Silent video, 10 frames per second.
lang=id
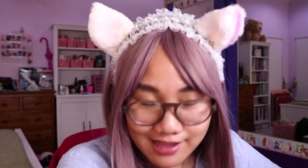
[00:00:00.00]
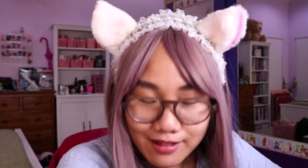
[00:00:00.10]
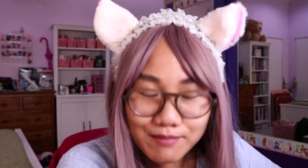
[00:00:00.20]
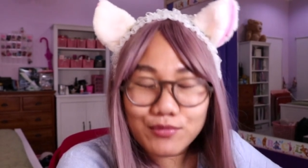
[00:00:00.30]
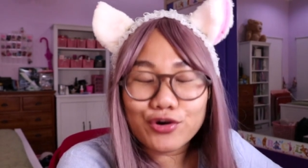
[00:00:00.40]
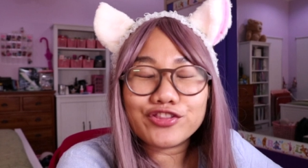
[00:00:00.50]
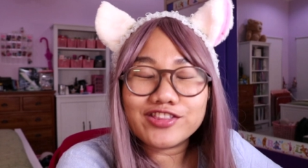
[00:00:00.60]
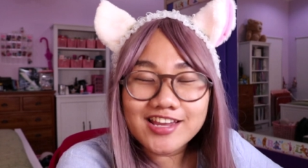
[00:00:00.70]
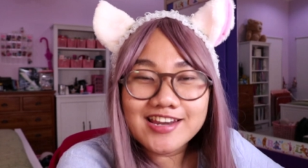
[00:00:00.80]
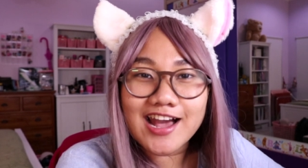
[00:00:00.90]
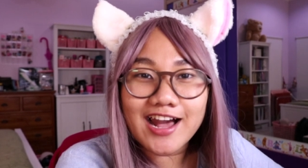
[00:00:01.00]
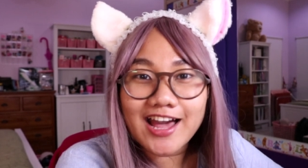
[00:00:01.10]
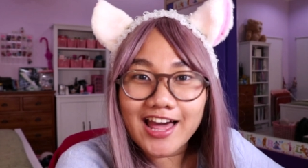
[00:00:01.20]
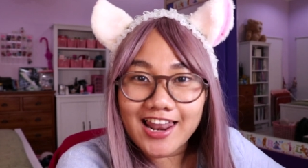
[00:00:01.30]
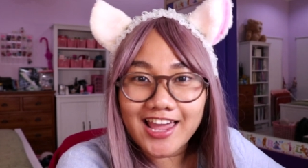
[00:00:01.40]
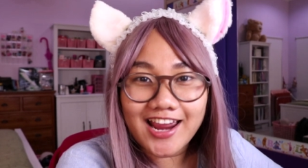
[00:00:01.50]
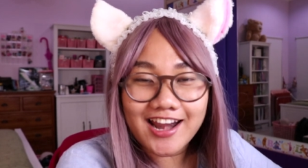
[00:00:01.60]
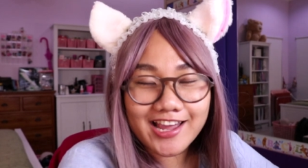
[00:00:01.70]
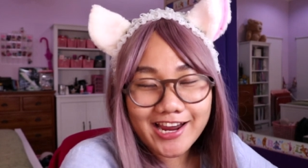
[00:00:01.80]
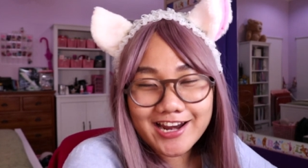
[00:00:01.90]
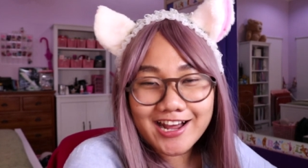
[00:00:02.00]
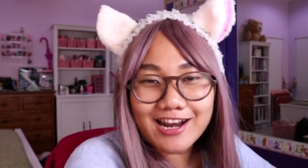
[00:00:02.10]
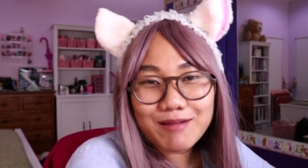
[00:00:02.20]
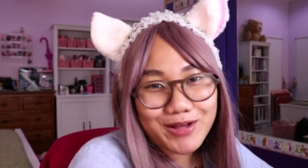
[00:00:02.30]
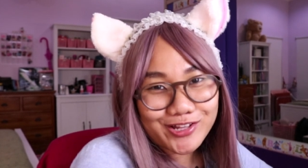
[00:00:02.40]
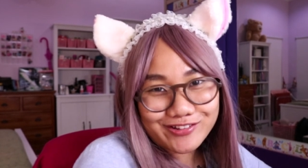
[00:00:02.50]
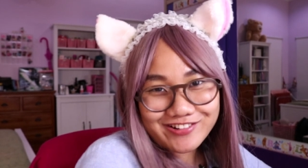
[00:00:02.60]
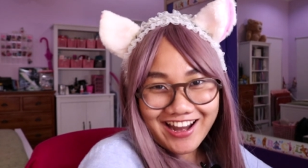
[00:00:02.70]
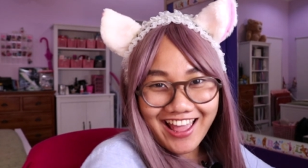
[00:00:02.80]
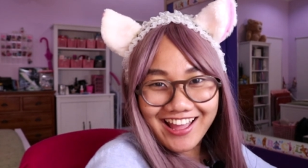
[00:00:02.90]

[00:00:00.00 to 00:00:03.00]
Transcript: salmon tidak kalah enaknya dengan lemak tuna.